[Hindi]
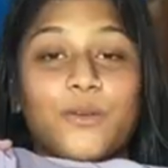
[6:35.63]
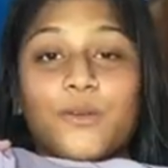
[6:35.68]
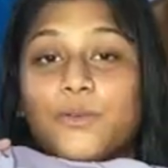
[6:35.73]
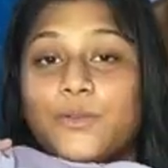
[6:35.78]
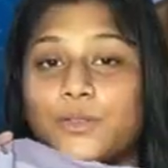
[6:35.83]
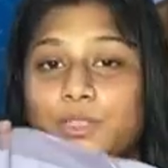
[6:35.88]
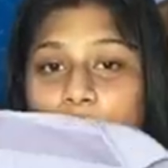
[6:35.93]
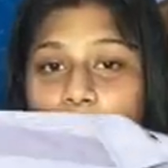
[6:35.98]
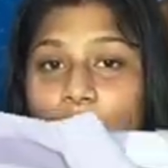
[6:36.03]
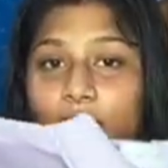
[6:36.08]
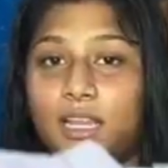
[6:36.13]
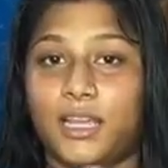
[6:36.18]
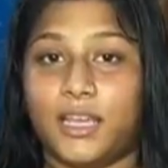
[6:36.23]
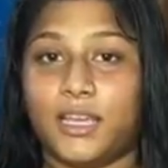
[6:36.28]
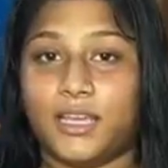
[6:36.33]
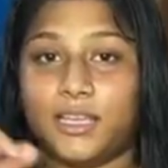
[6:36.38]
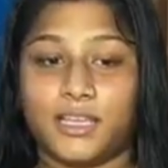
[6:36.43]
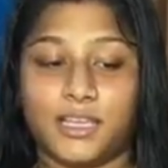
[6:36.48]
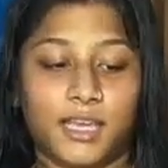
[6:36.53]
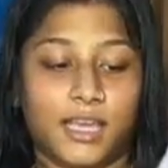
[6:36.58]
उसके लिए
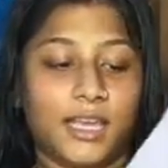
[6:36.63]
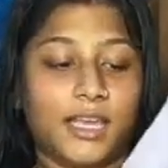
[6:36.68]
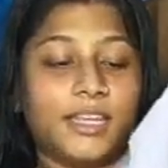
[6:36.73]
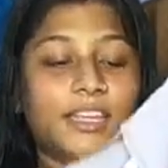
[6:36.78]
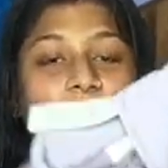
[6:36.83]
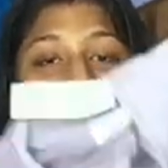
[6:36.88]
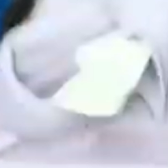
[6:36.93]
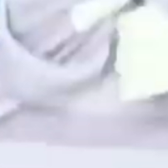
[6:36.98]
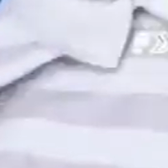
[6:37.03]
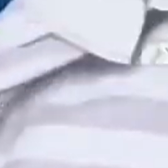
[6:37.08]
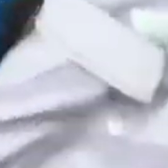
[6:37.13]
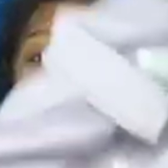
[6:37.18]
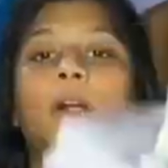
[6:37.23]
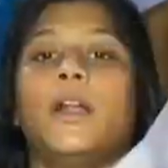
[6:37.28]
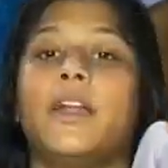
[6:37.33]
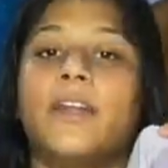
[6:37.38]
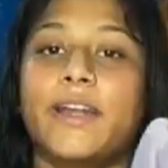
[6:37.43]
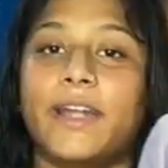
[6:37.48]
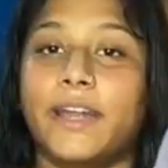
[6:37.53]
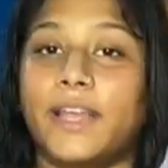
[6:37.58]
ये ये भी टू
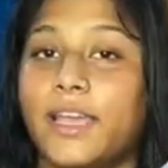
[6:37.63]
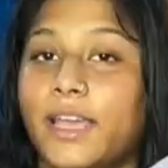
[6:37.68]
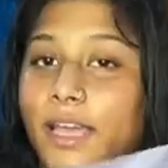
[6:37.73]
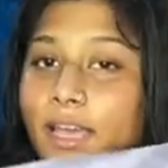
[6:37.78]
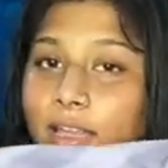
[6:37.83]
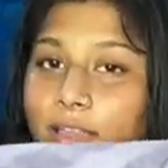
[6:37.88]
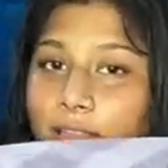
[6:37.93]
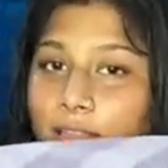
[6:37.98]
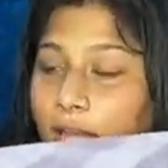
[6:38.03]
हंड्रेड की है